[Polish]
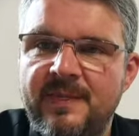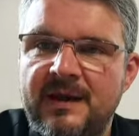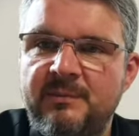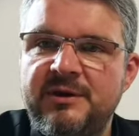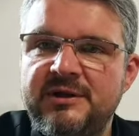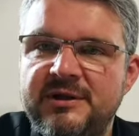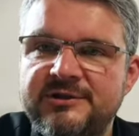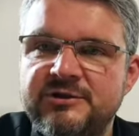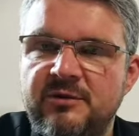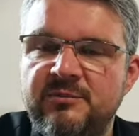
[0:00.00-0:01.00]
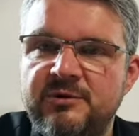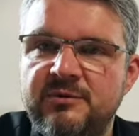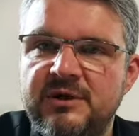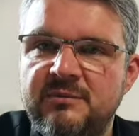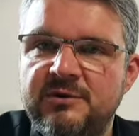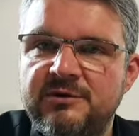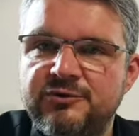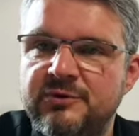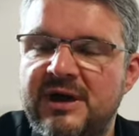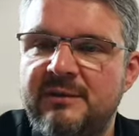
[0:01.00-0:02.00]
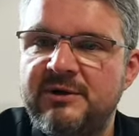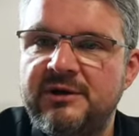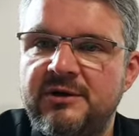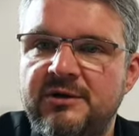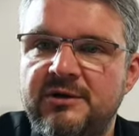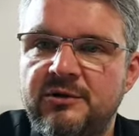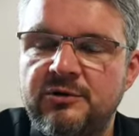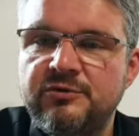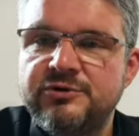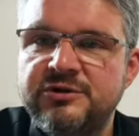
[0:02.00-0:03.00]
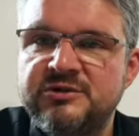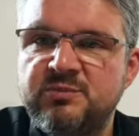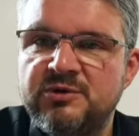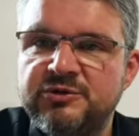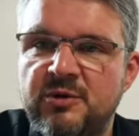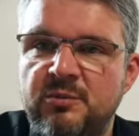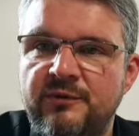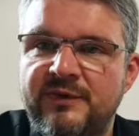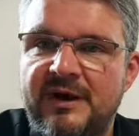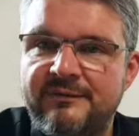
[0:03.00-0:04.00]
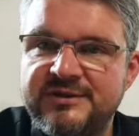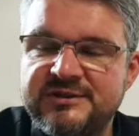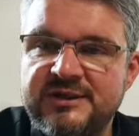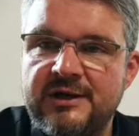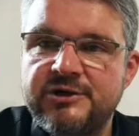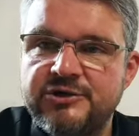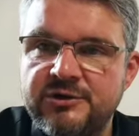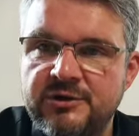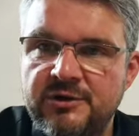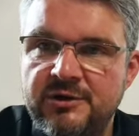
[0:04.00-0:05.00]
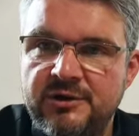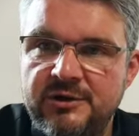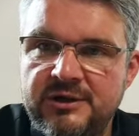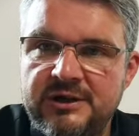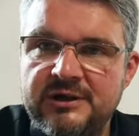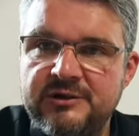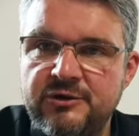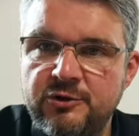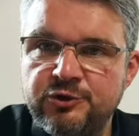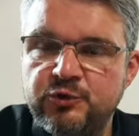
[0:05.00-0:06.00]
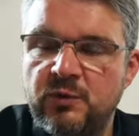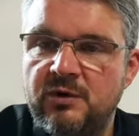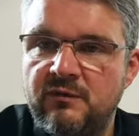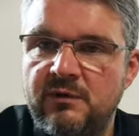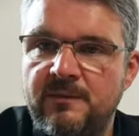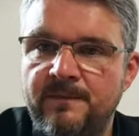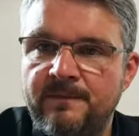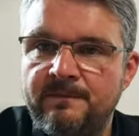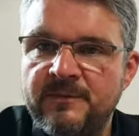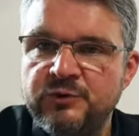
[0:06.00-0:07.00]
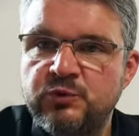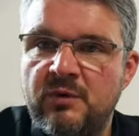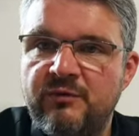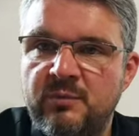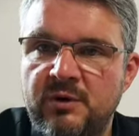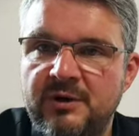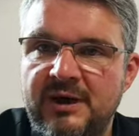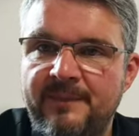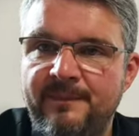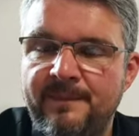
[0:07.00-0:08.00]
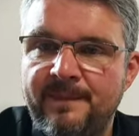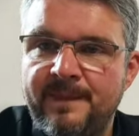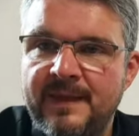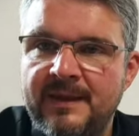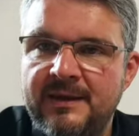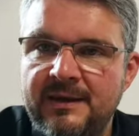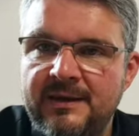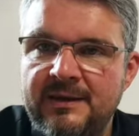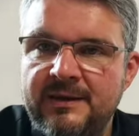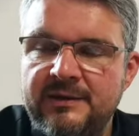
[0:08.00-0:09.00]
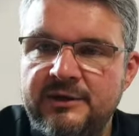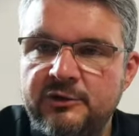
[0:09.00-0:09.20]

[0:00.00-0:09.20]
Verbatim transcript: A my nieraz kombinujemy, szukamy różnych sposobów, a wystarczy jedno słowo słowo Boga. Na